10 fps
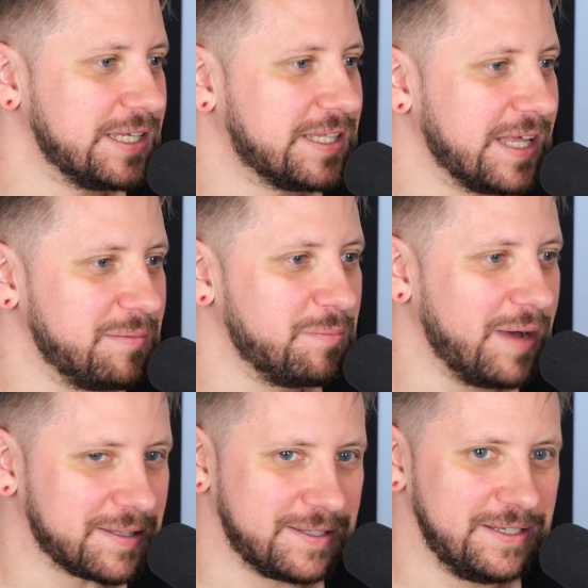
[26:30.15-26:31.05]
I ten
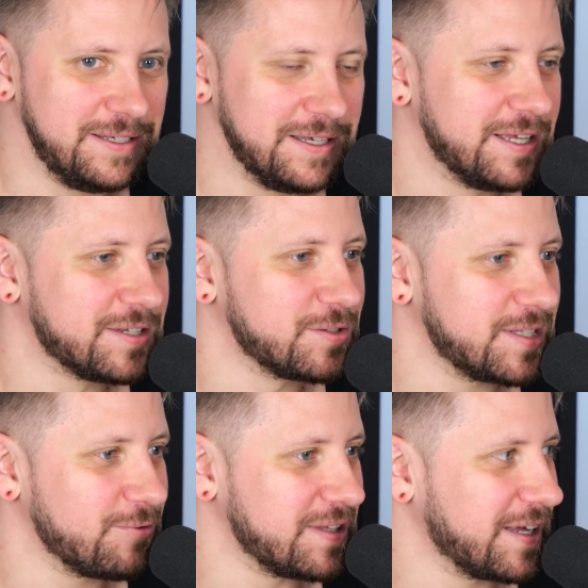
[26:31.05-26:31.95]
Mati
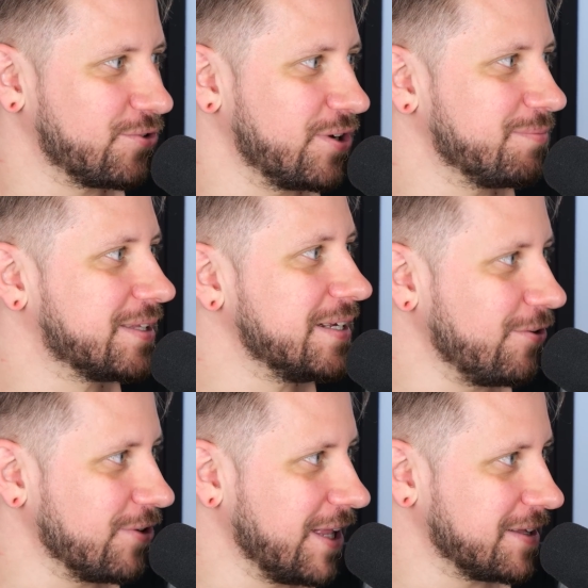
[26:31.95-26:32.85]
został redaktorem
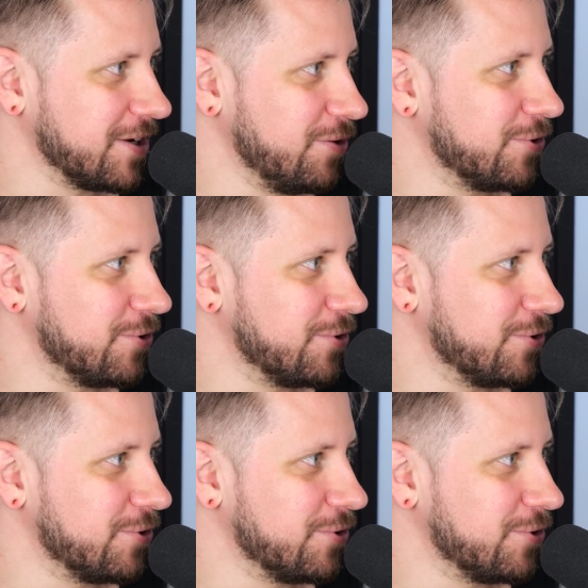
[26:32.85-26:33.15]
tylko dlatego,